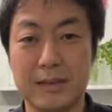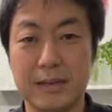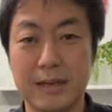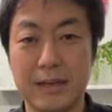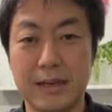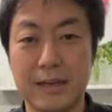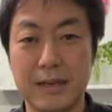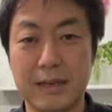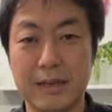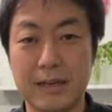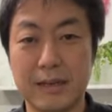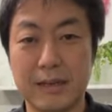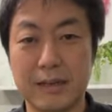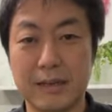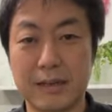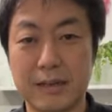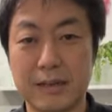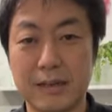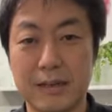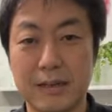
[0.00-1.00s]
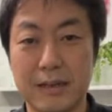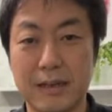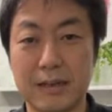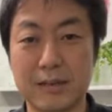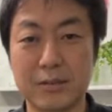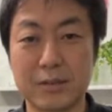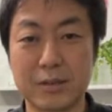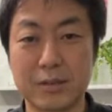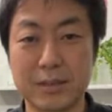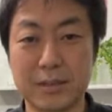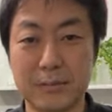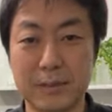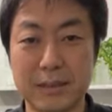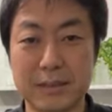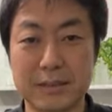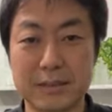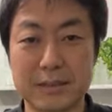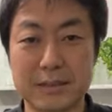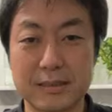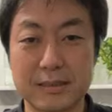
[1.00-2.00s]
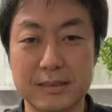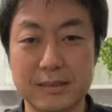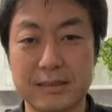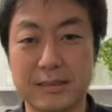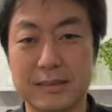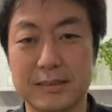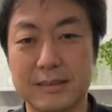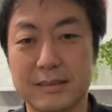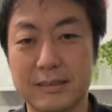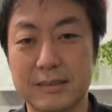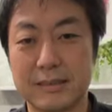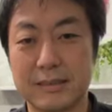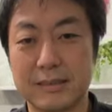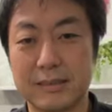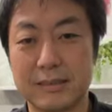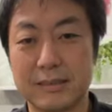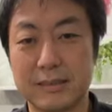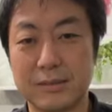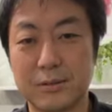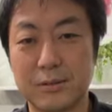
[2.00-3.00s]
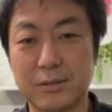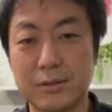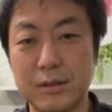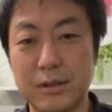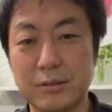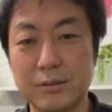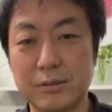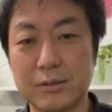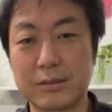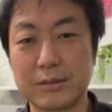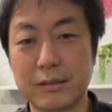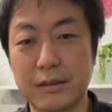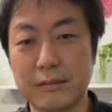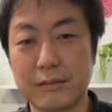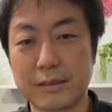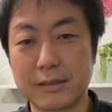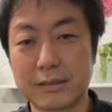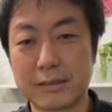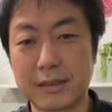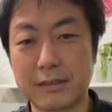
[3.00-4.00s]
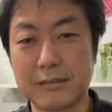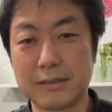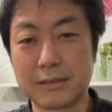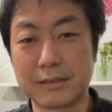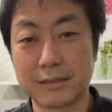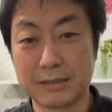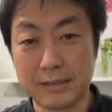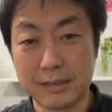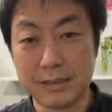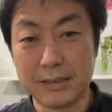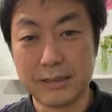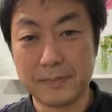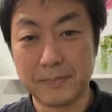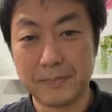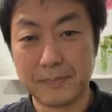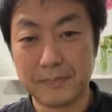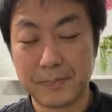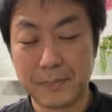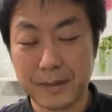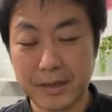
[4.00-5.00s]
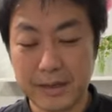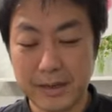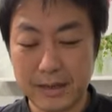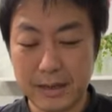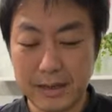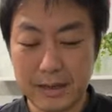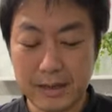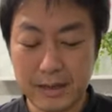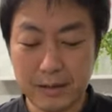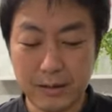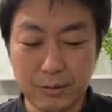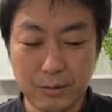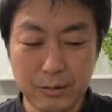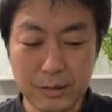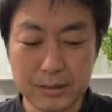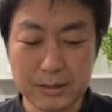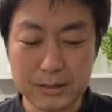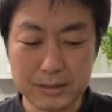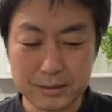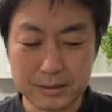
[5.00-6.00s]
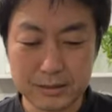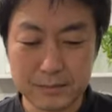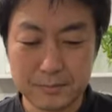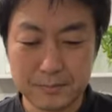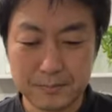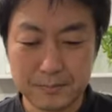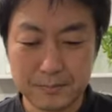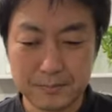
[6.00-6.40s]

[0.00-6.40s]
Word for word: えー、カットしてます今回器は使わずに、えー、オアシス